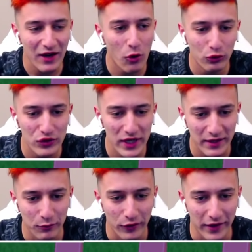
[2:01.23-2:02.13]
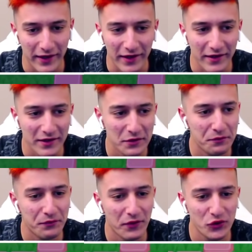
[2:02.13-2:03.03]
öldürecektim bu arada.
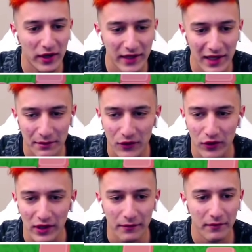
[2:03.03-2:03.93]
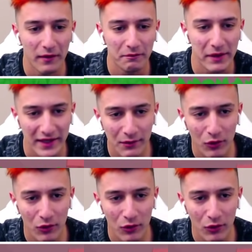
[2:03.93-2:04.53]
Çok hata yaptık orada. Bekledim